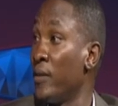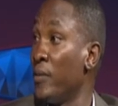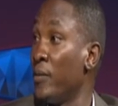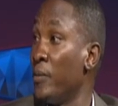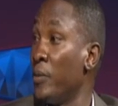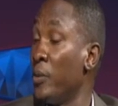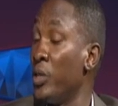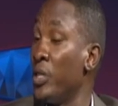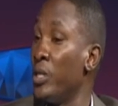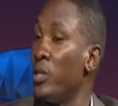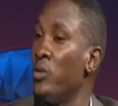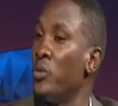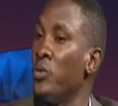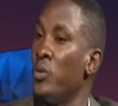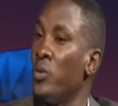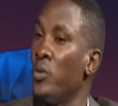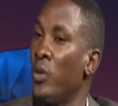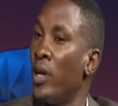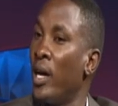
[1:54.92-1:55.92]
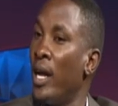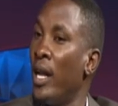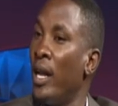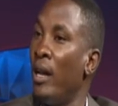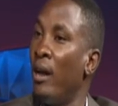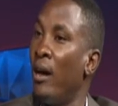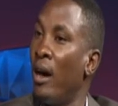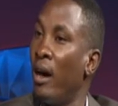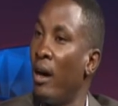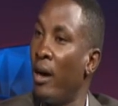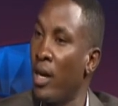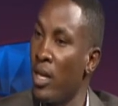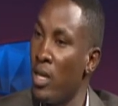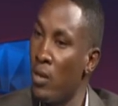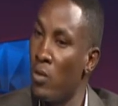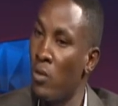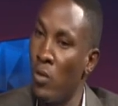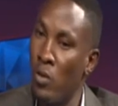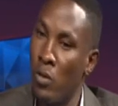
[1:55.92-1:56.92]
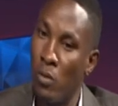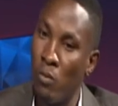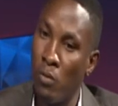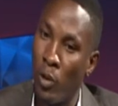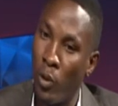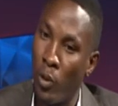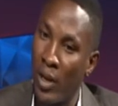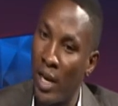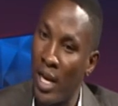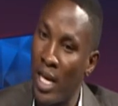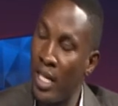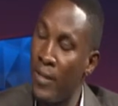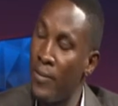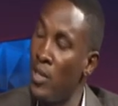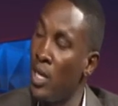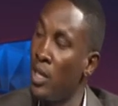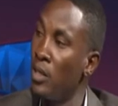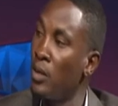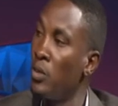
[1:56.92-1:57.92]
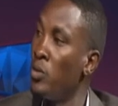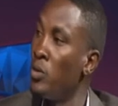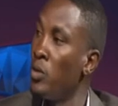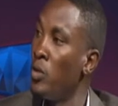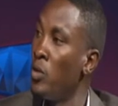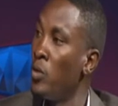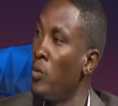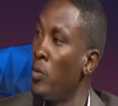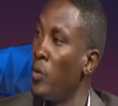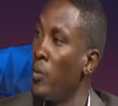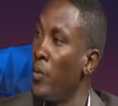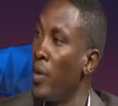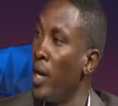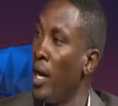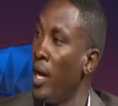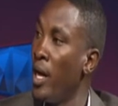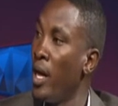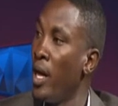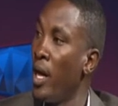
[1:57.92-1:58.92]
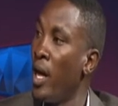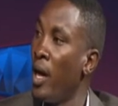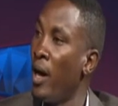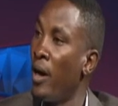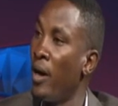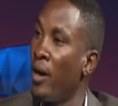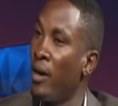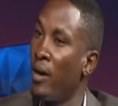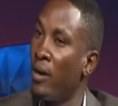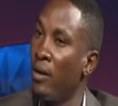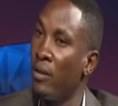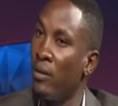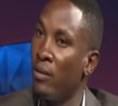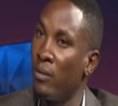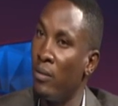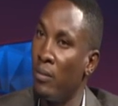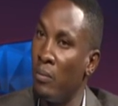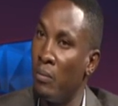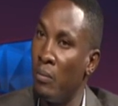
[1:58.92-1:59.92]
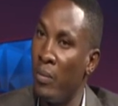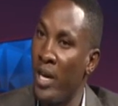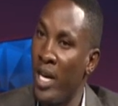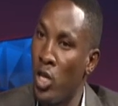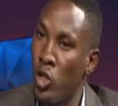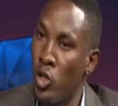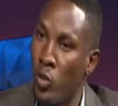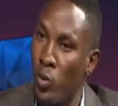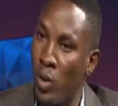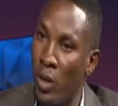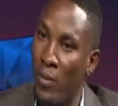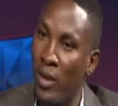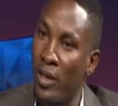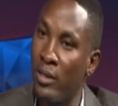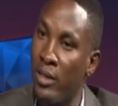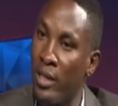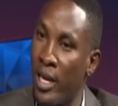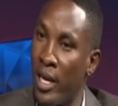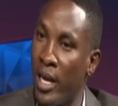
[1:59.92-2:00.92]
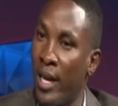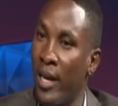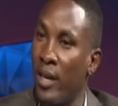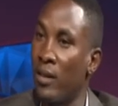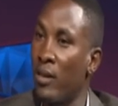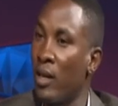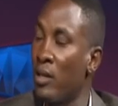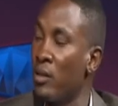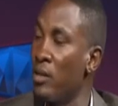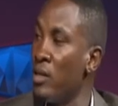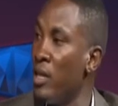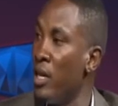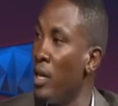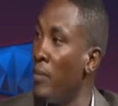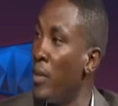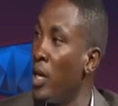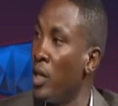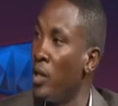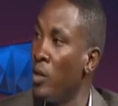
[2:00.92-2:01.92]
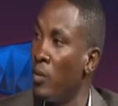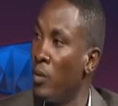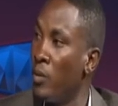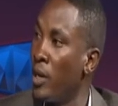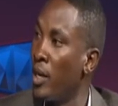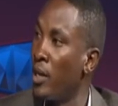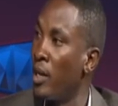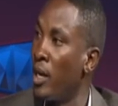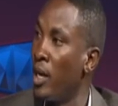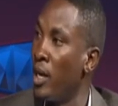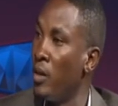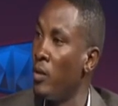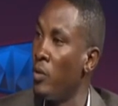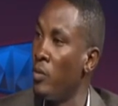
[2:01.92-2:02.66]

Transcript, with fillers: بحيث انه الاخرين كلهم او الناس بيعتقدوا انهم هم آه ما عندهم المقدره على التحصيل ما عندهم المقدره على انهم